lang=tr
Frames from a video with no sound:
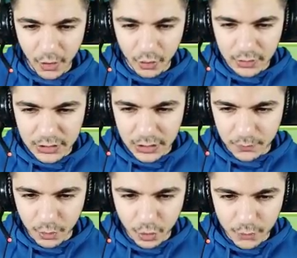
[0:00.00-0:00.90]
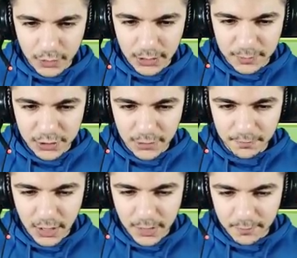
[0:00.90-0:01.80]
Onun dışında büyücümü de
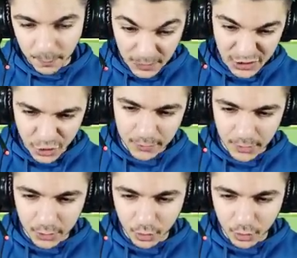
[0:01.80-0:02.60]
yapacağım. Basacağım